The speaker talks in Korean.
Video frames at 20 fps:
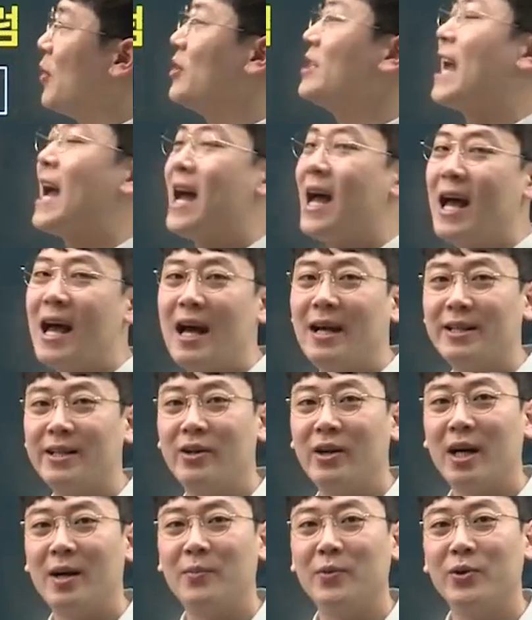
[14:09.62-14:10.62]
뭐냐
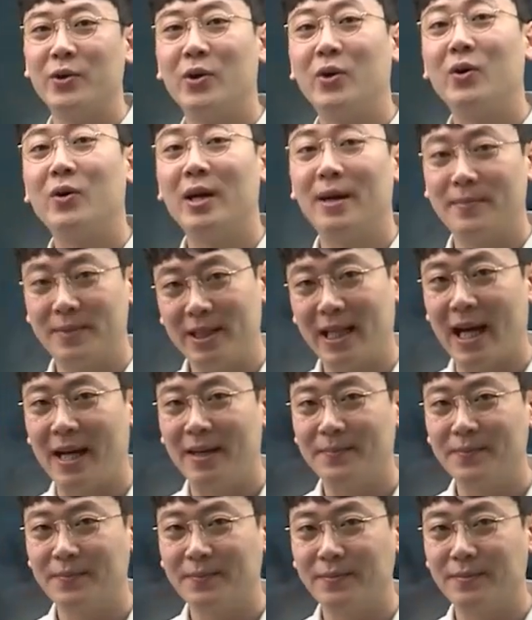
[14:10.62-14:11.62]
들어가 보도록
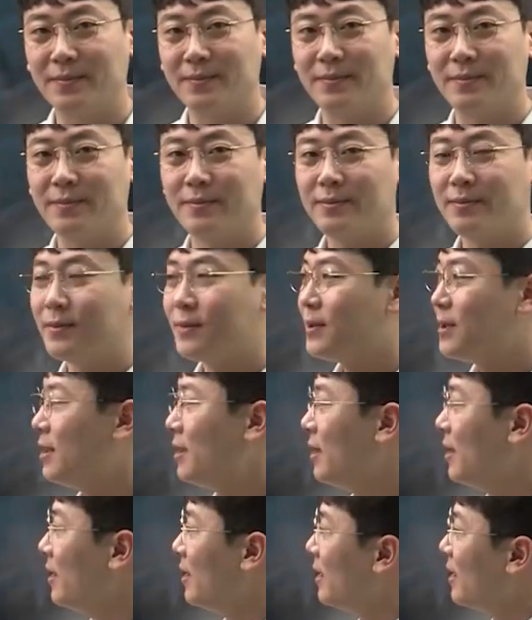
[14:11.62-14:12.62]
합시다. 음.
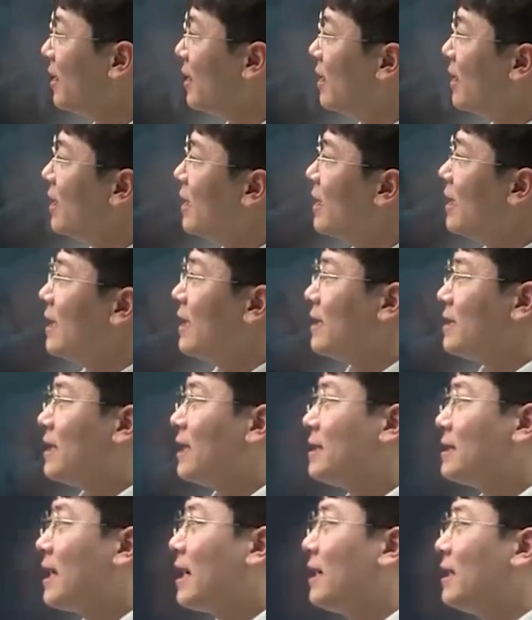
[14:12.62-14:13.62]

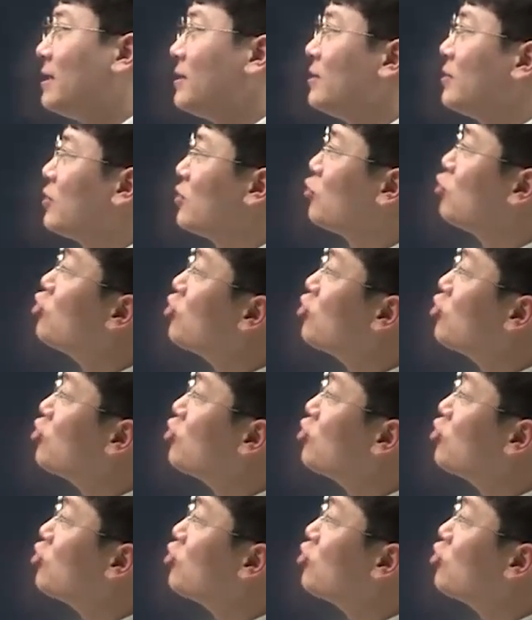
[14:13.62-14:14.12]
자, 일단